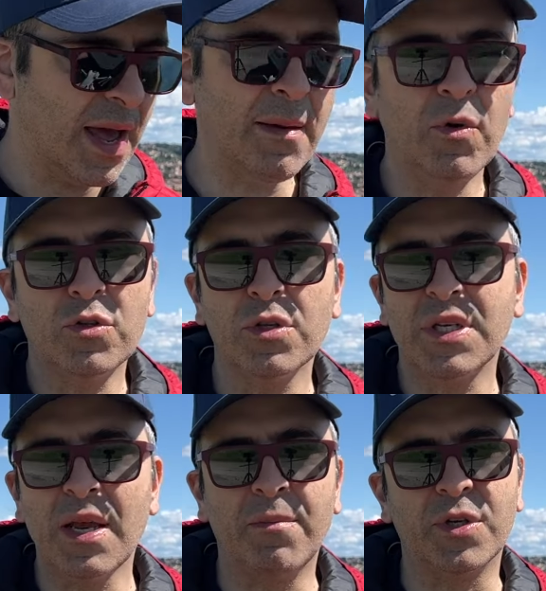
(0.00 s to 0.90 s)
È molto
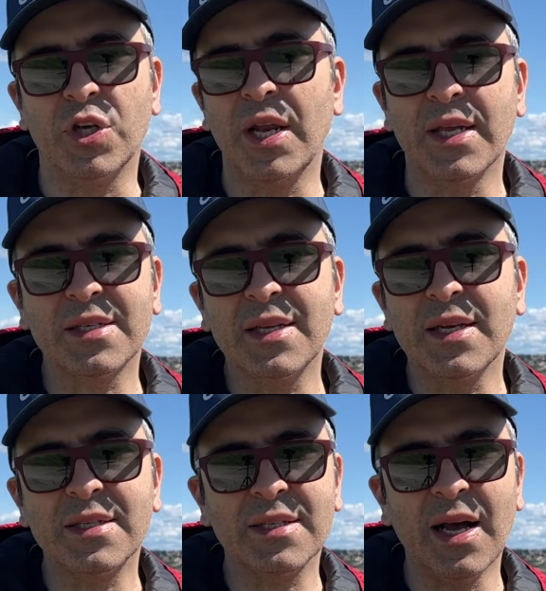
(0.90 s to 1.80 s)
semplice, è la
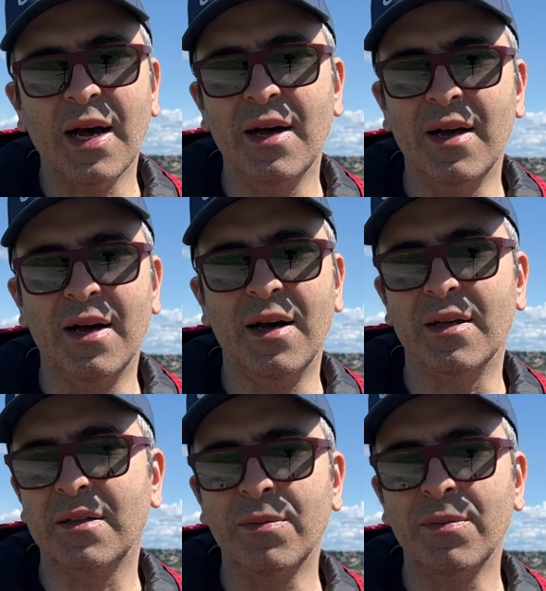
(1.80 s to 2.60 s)
stessa eh,